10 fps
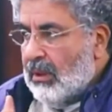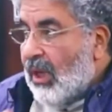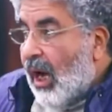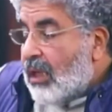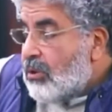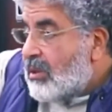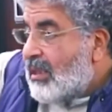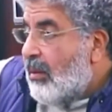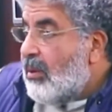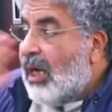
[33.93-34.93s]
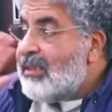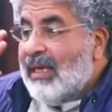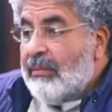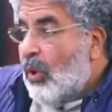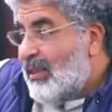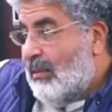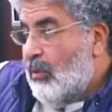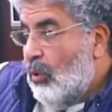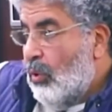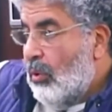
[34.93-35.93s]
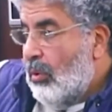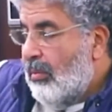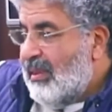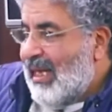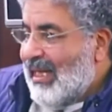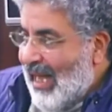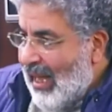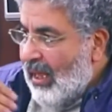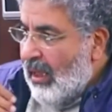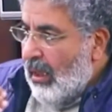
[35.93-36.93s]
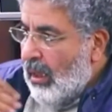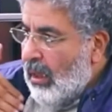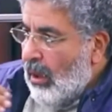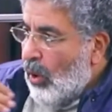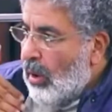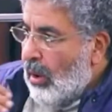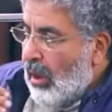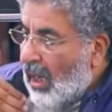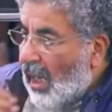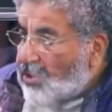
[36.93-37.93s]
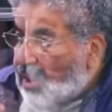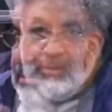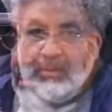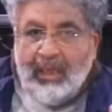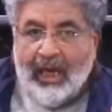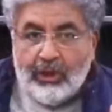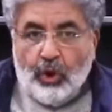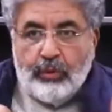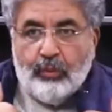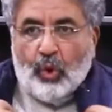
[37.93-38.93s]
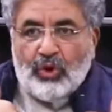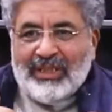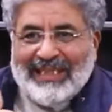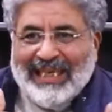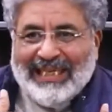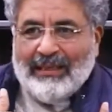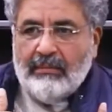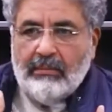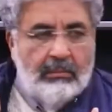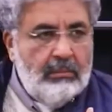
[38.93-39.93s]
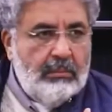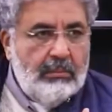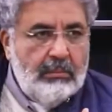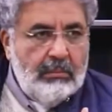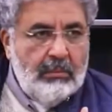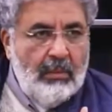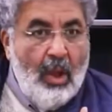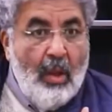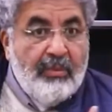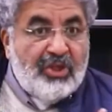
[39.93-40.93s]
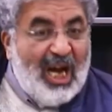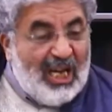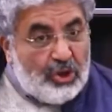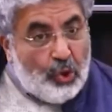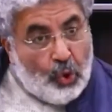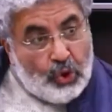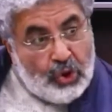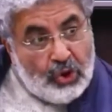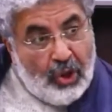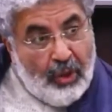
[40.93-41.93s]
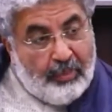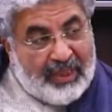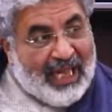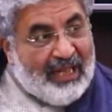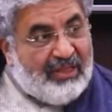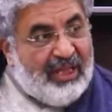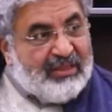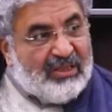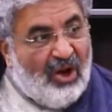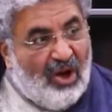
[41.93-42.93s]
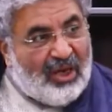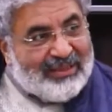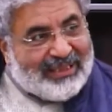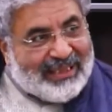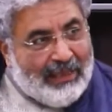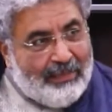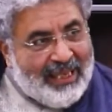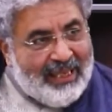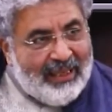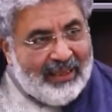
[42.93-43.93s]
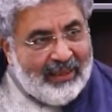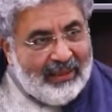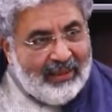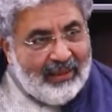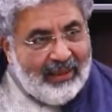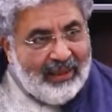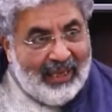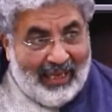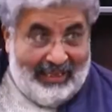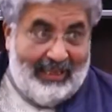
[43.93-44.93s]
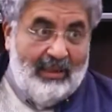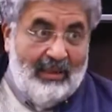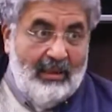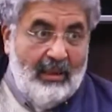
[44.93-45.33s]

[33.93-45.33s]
الاخر هو السبب الاخر يعمل اللي هو عايز يعمله بس انا اقدر اشعر بقدرتي انا مش اشعر بتاثير الاخر السلبي عليا